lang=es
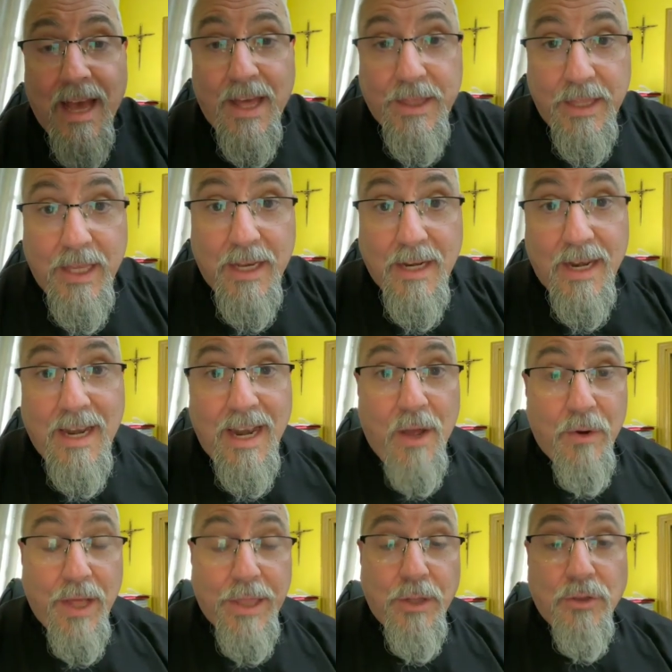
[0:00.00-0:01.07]
hacer la
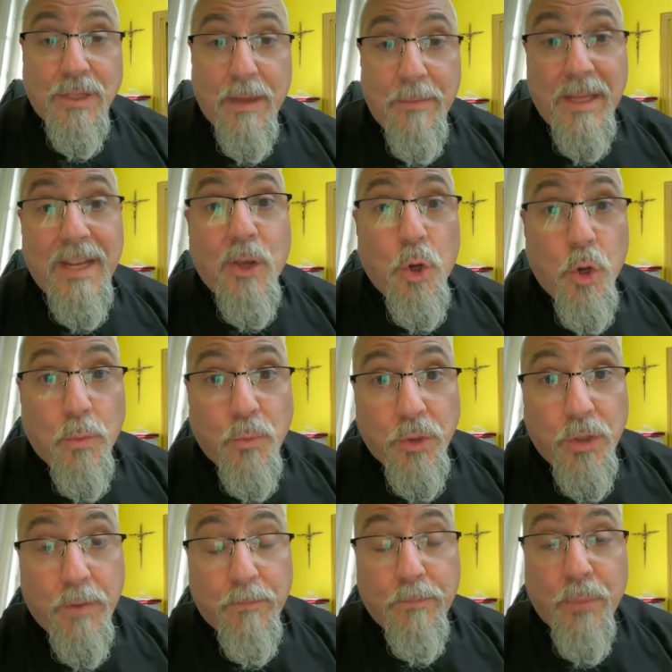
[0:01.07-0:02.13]
oración también en
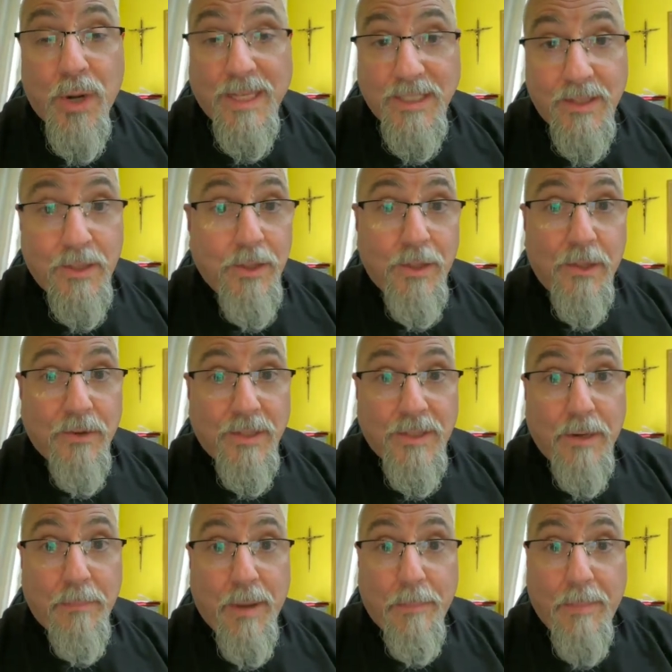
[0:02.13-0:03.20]
comunión por las intenciones
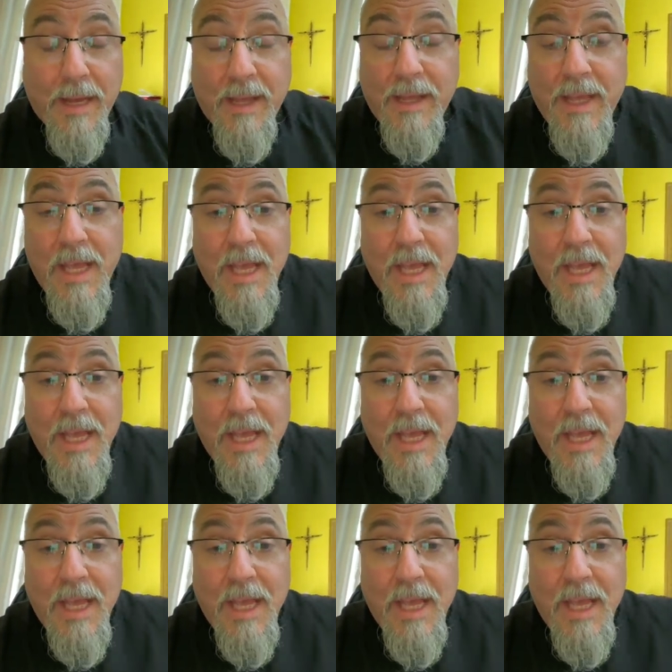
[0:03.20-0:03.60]
del Papa.